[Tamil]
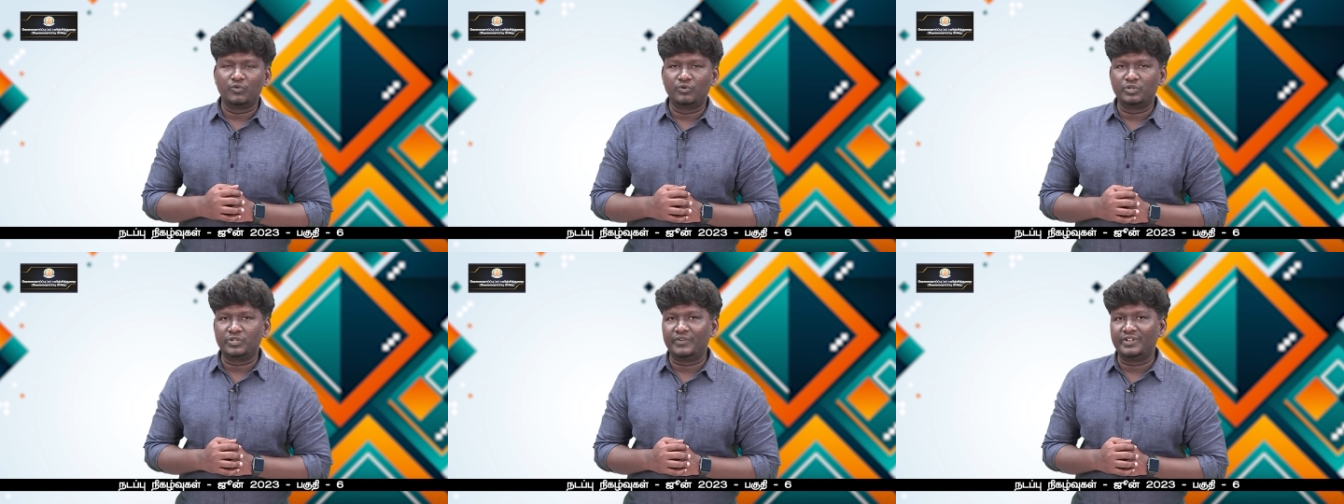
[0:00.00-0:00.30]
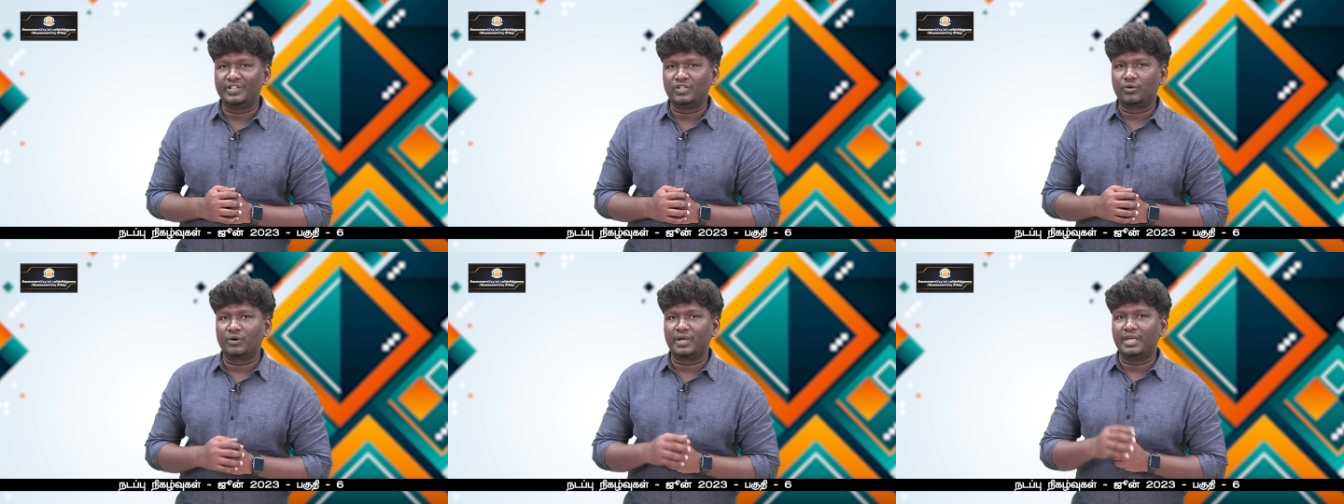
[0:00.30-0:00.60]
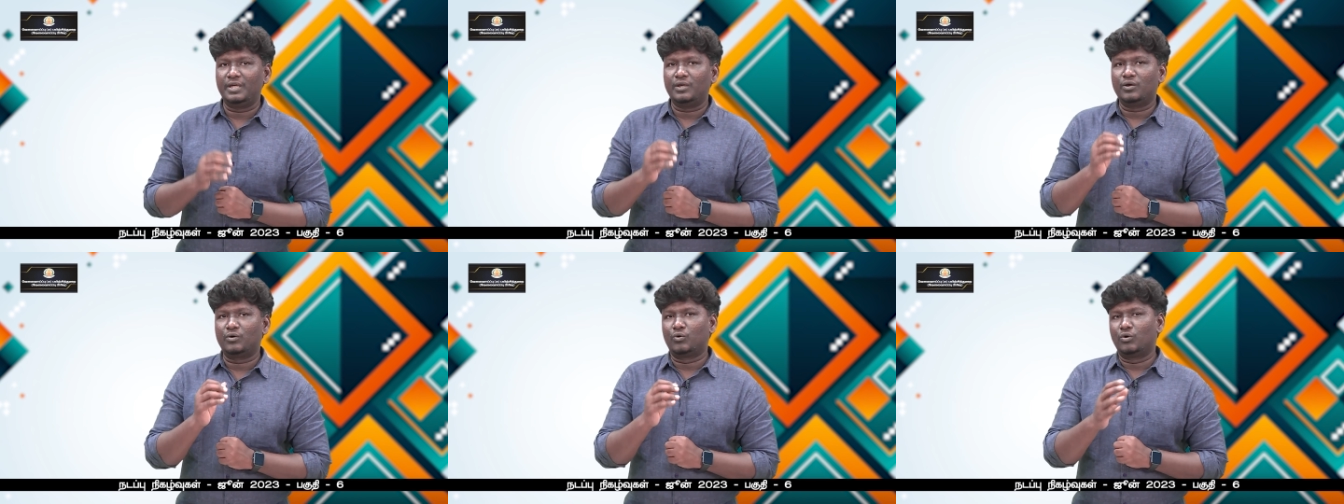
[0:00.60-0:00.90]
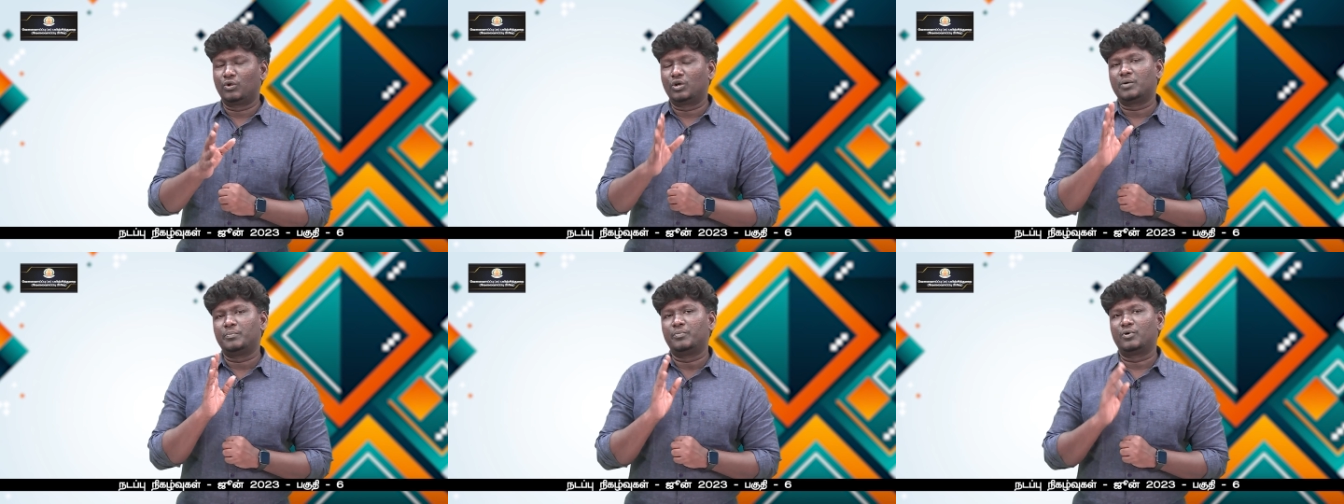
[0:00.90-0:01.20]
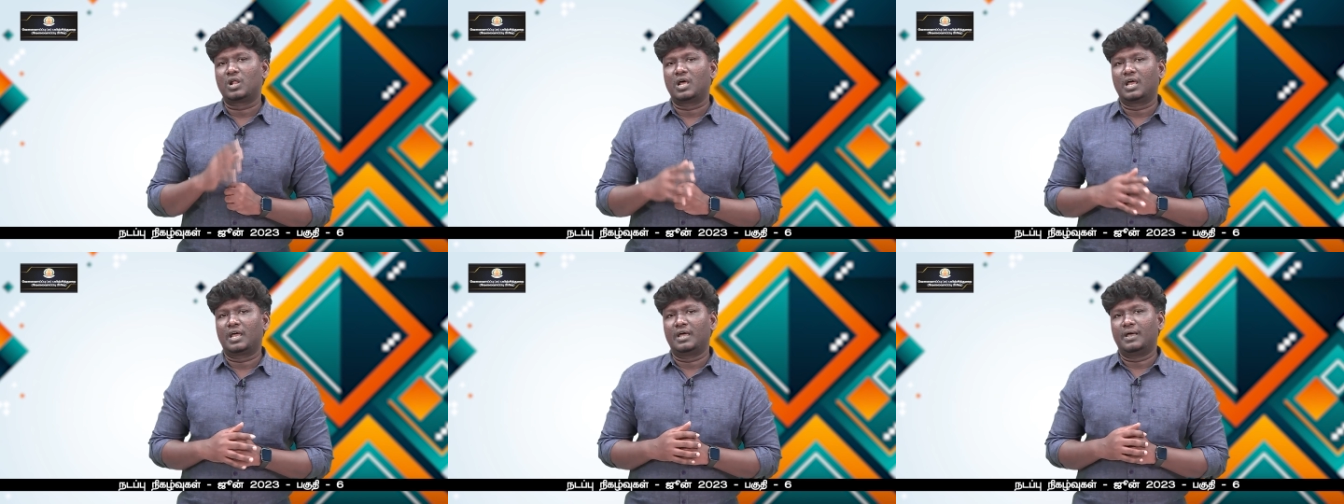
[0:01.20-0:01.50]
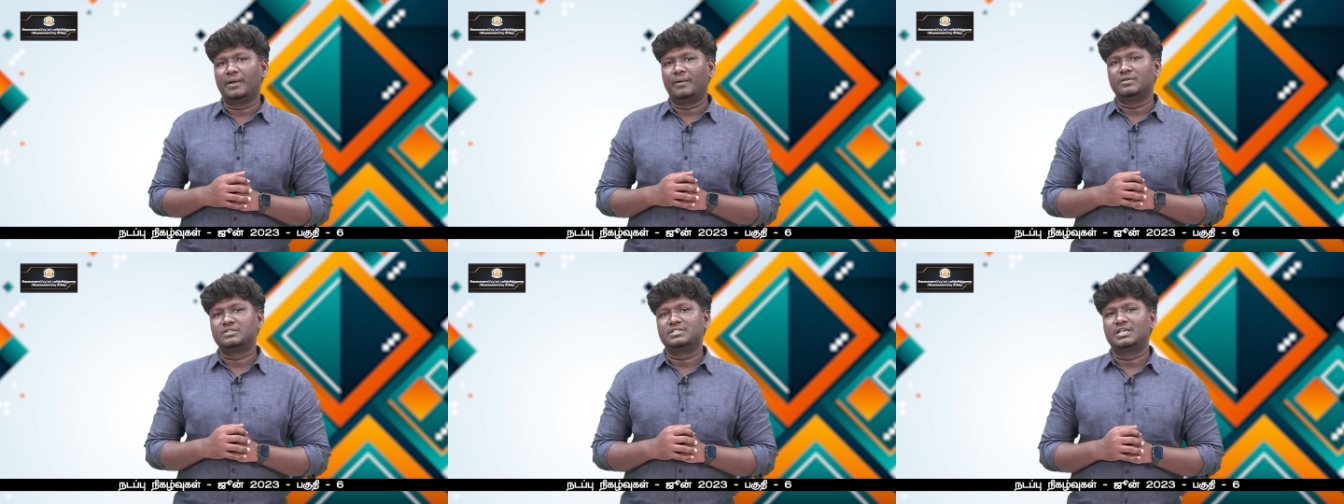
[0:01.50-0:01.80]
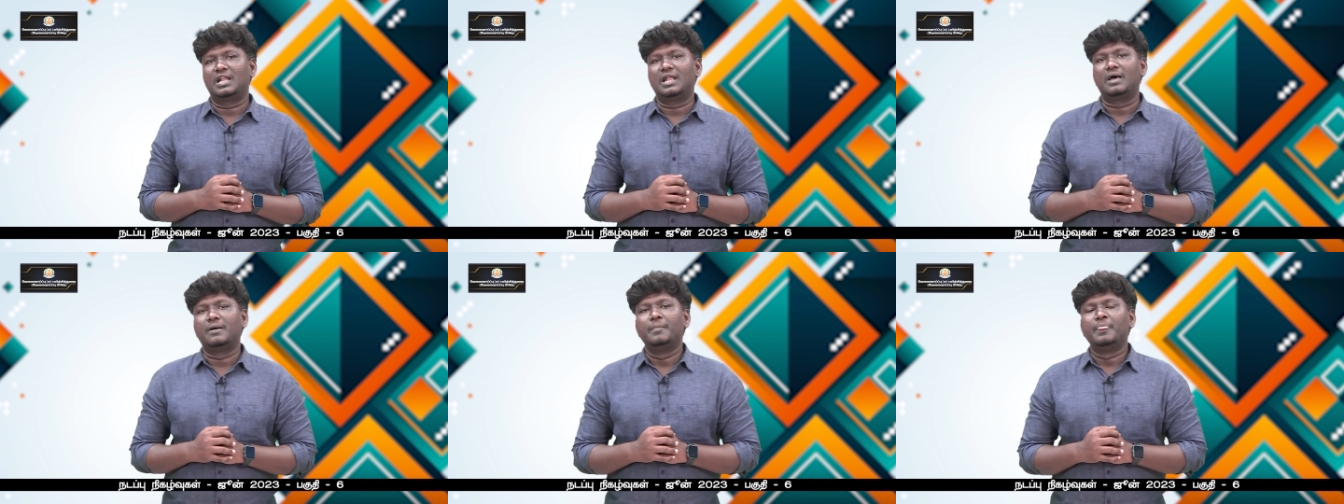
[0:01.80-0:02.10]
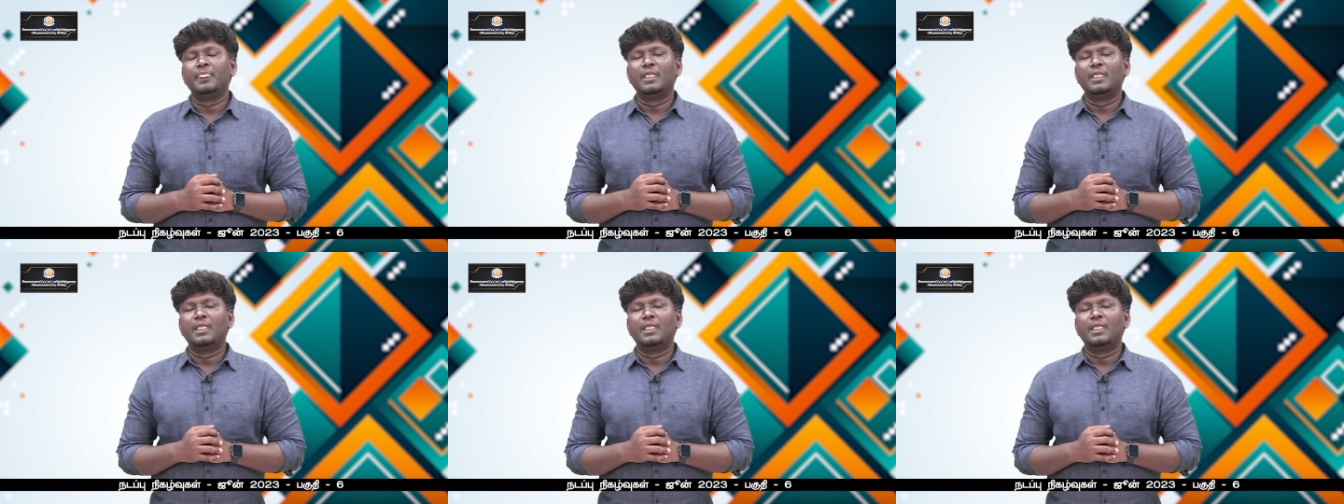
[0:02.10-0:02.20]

உதவித்தொகை கொடுக்க போகிறாங்க சரிங்களா